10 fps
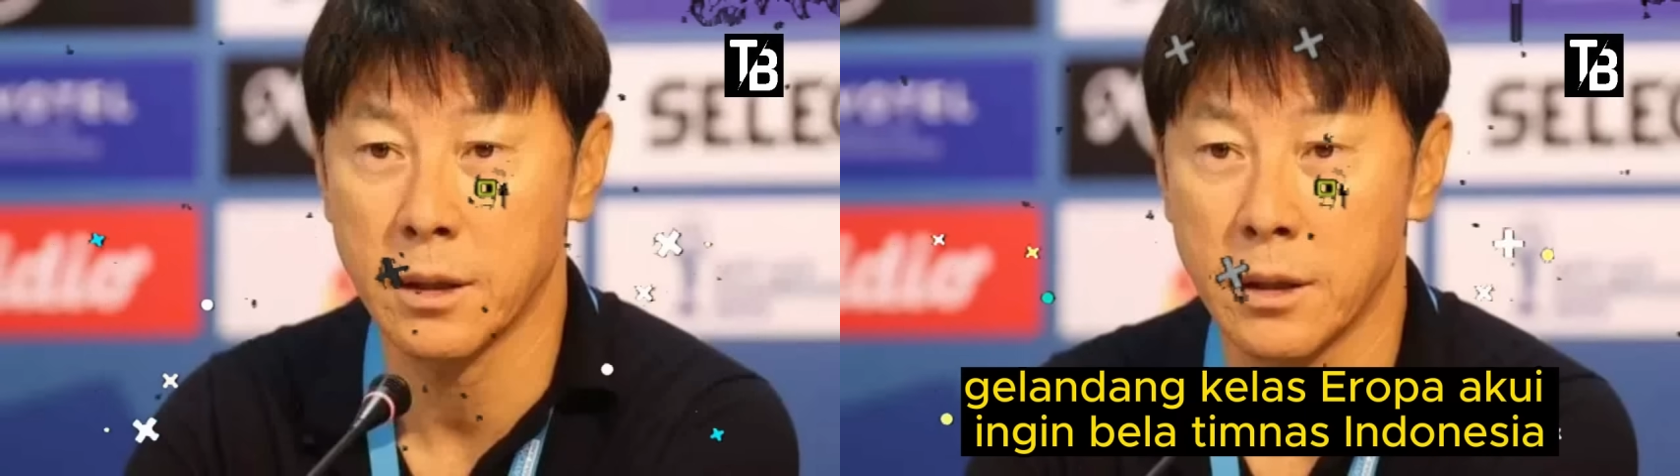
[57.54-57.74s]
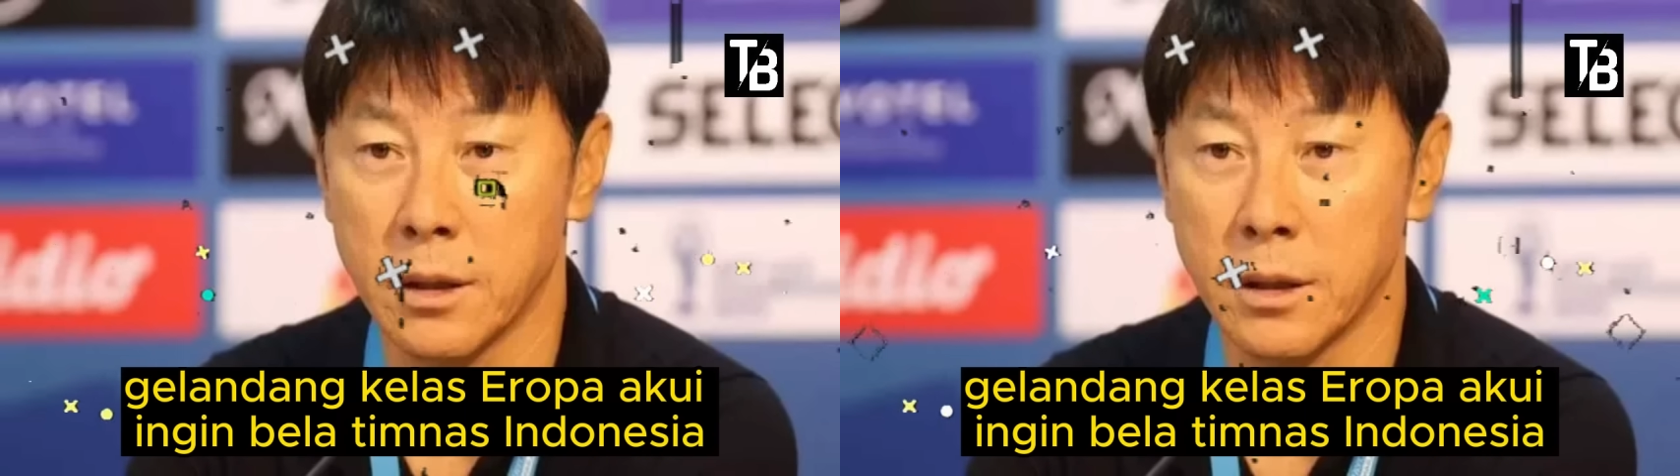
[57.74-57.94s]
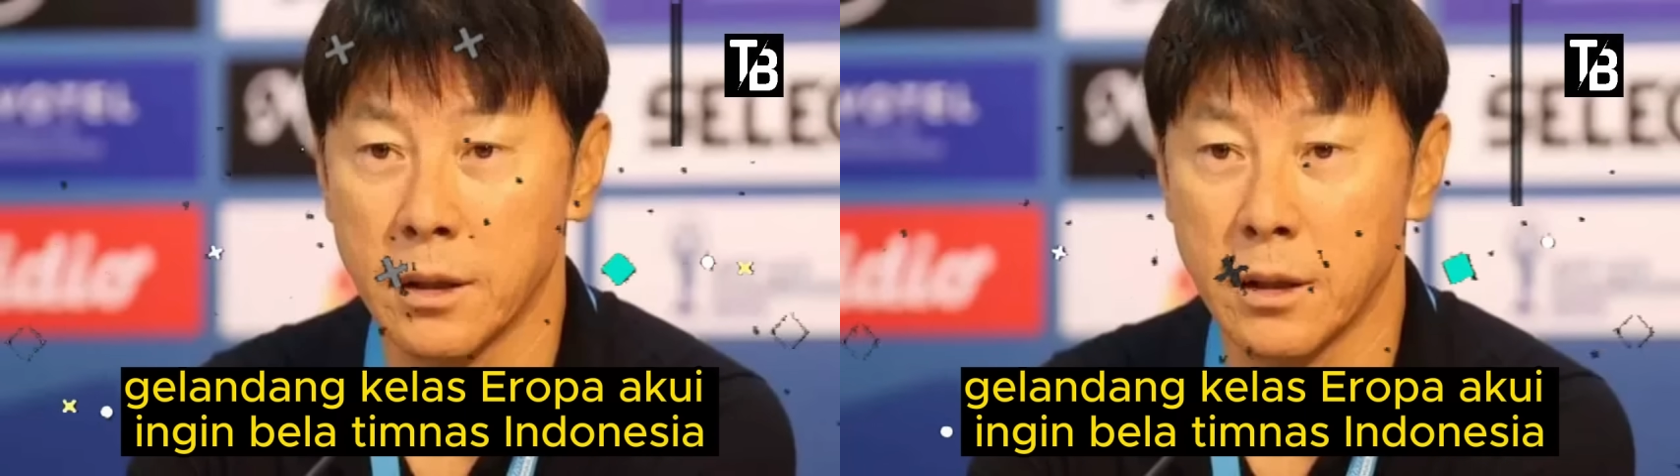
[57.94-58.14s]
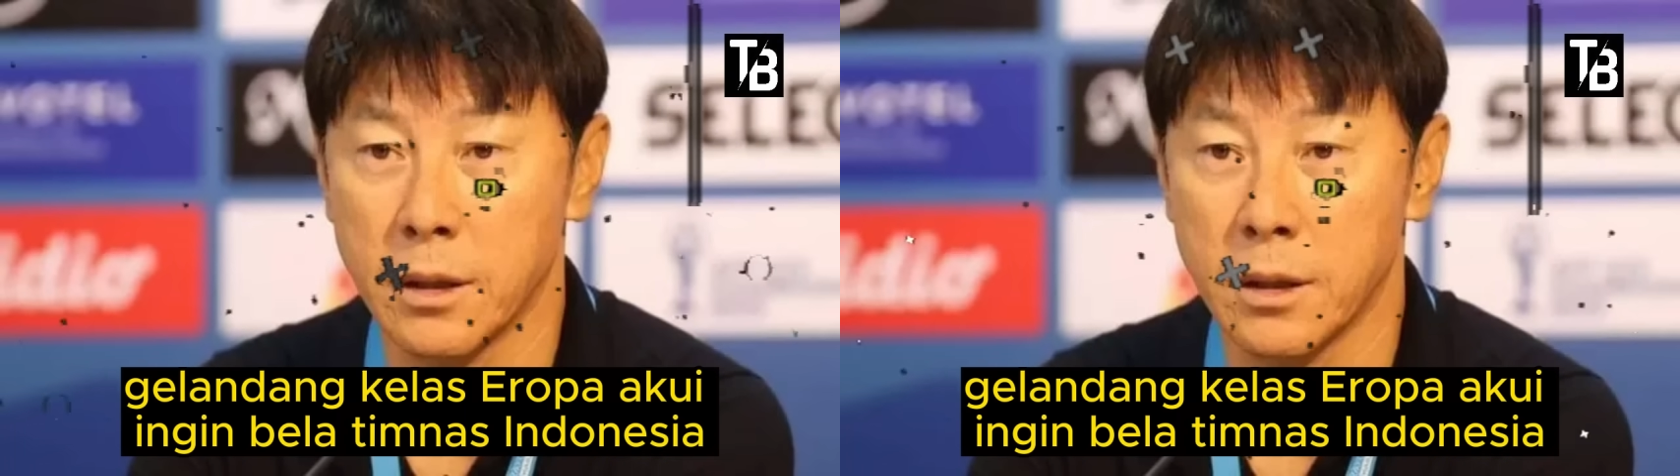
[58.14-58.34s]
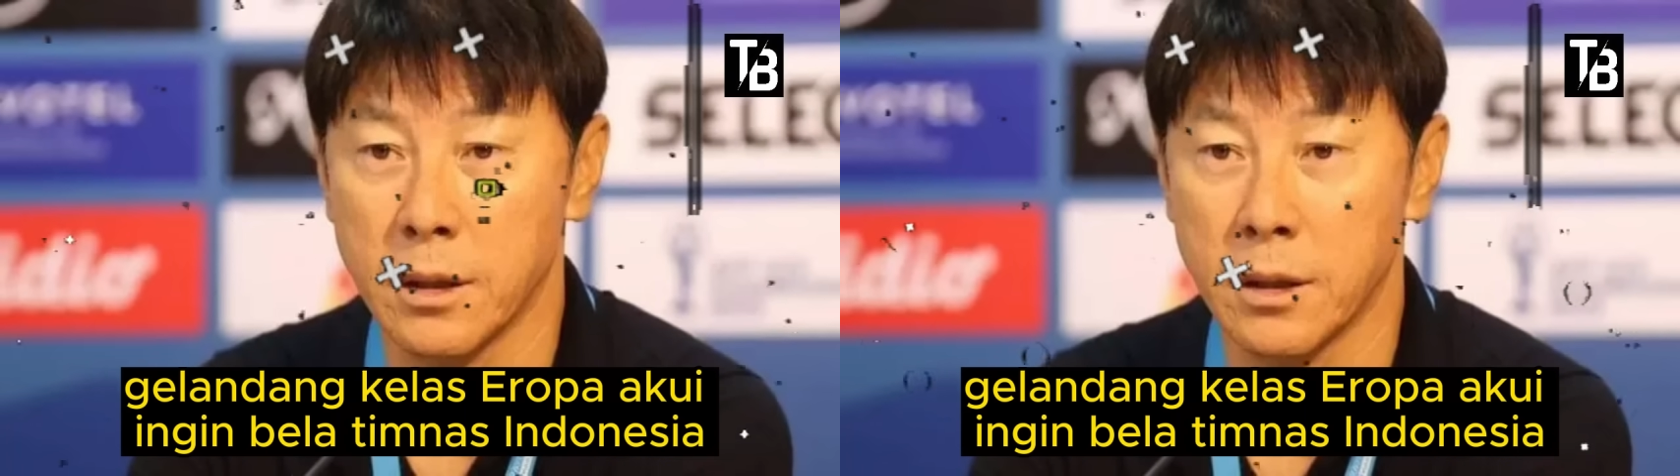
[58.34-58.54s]
gelandang
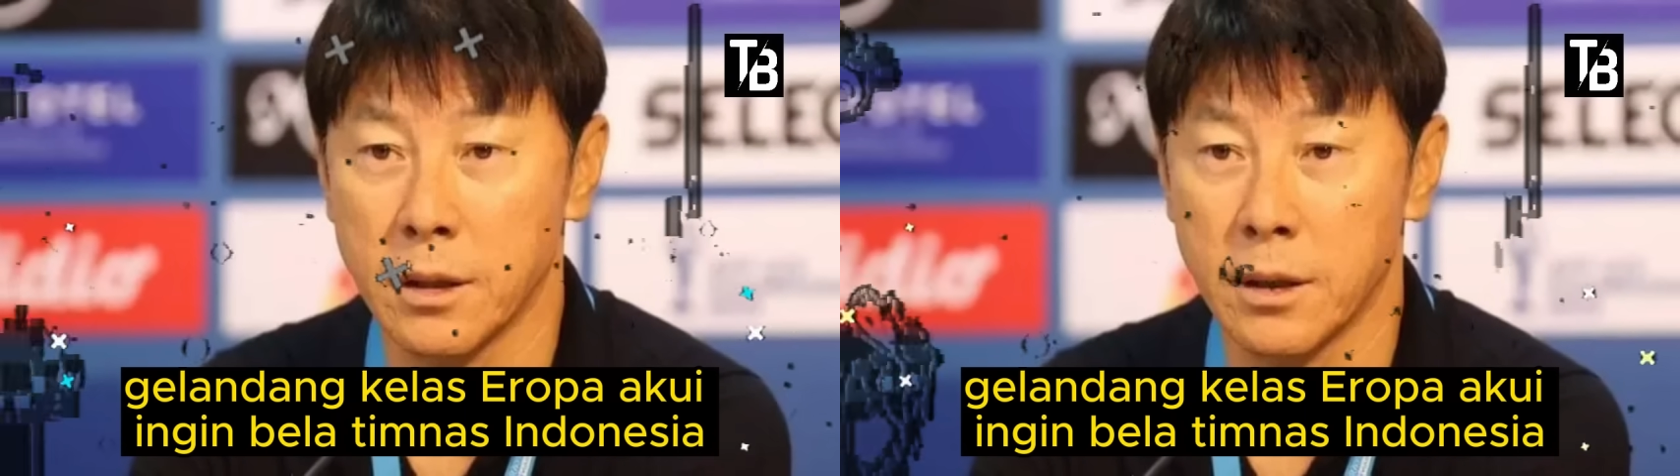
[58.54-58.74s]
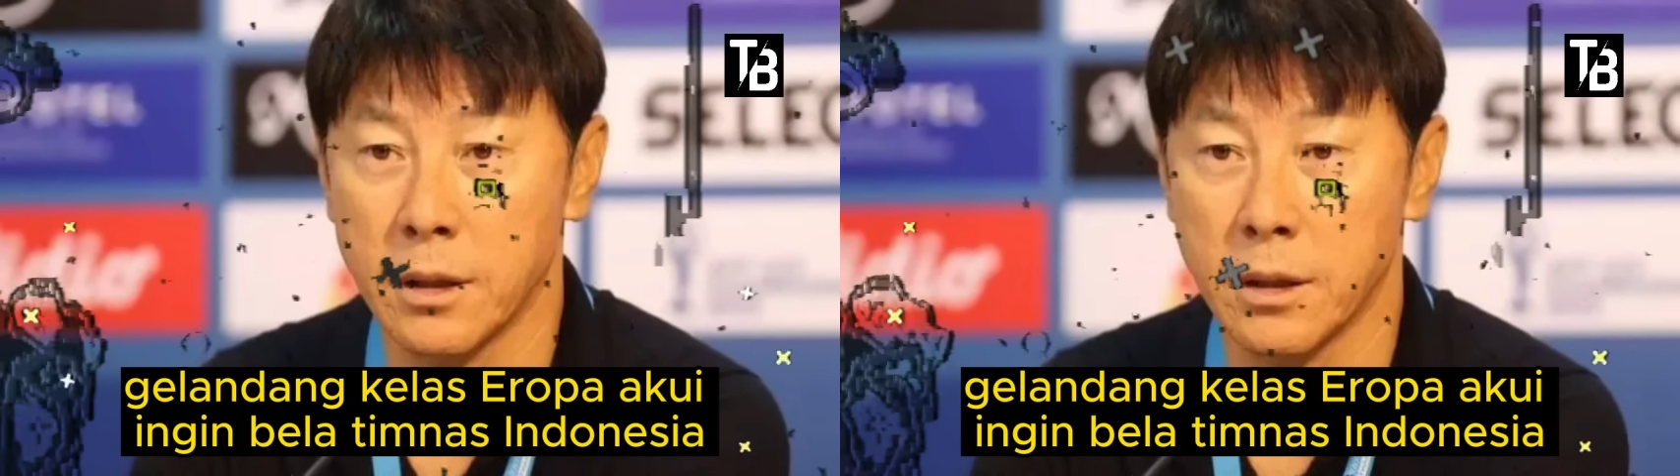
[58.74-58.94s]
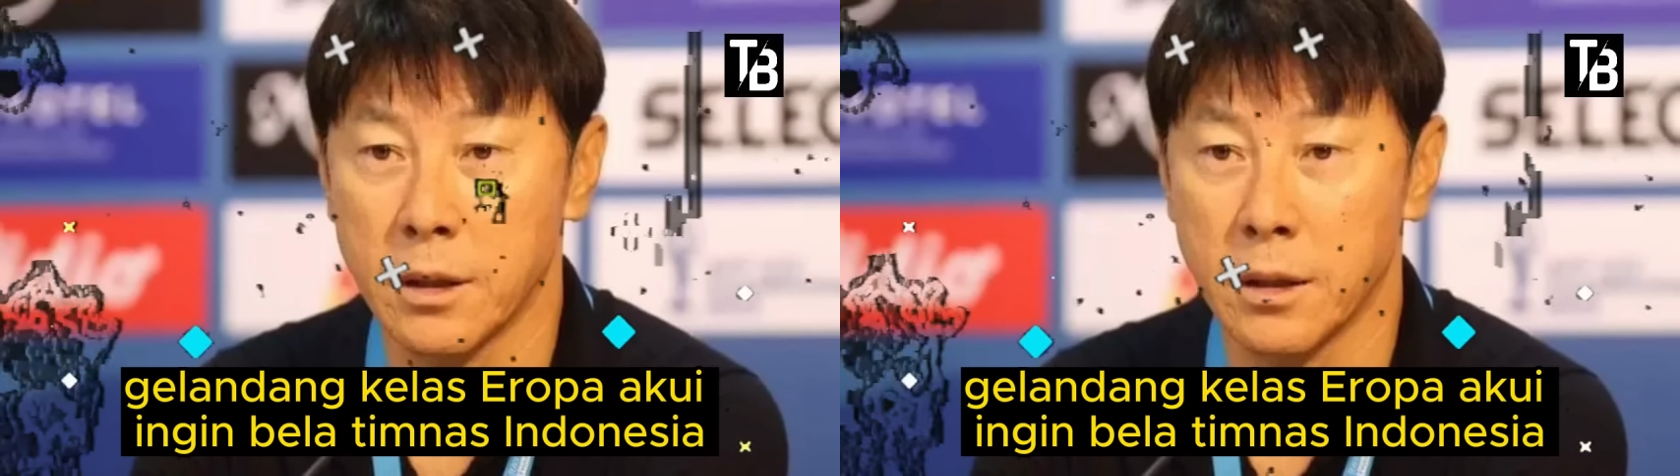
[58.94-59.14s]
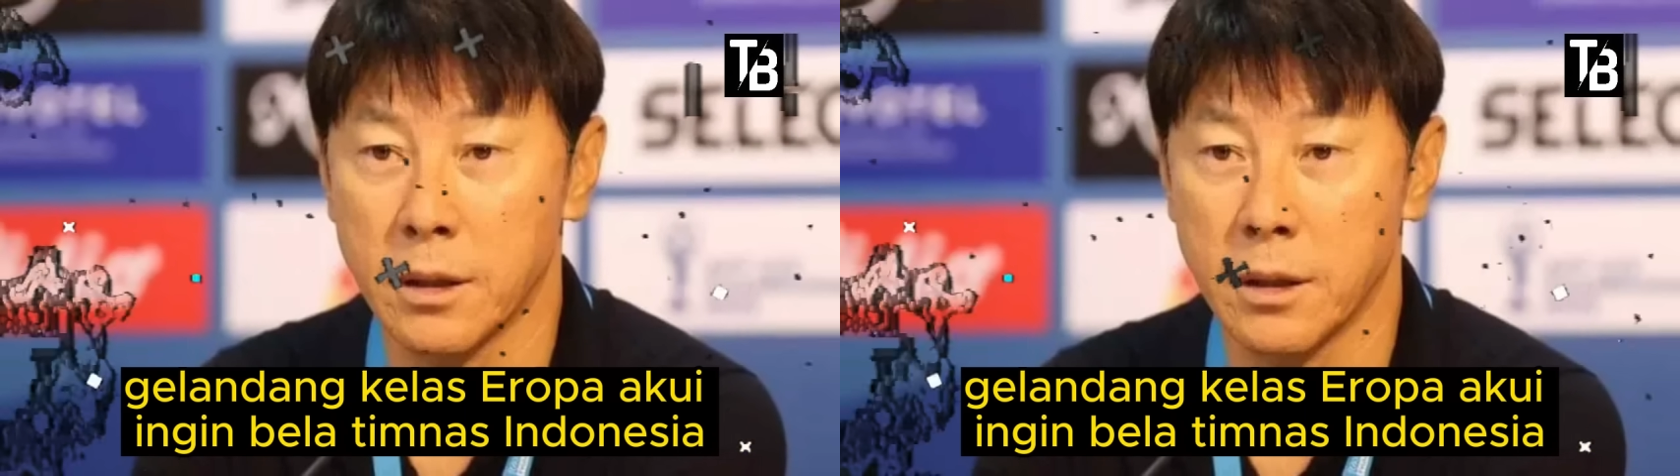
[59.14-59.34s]
kelas Eropa akui